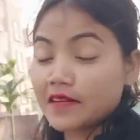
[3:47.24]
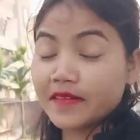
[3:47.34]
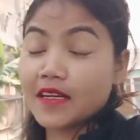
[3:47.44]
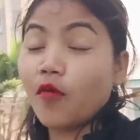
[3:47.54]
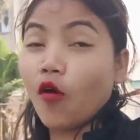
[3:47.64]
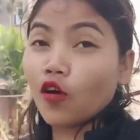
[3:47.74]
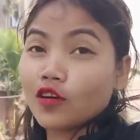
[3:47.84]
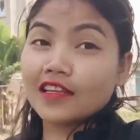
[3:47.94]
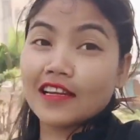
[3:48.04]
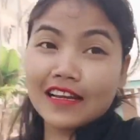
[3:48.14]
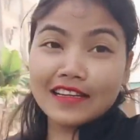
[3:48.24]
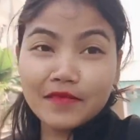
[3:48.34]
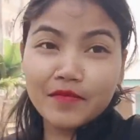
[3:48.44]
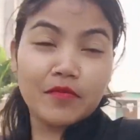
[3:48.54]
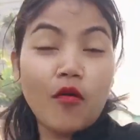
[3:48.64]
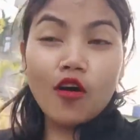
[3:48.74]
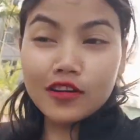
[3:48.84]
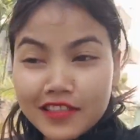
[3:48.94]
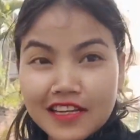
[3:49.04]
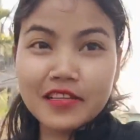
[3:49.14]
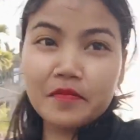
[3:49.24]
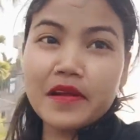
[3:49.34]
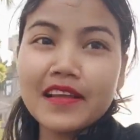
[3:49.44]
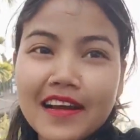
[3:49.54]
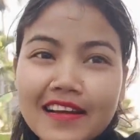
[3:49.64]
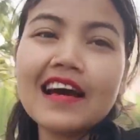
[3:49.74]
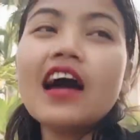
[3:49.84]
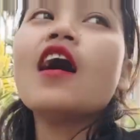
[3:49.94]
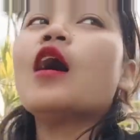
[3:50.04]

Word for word: और रात में ना बहुत ज़रा नींद में बहुत ज़रा सपना देखा था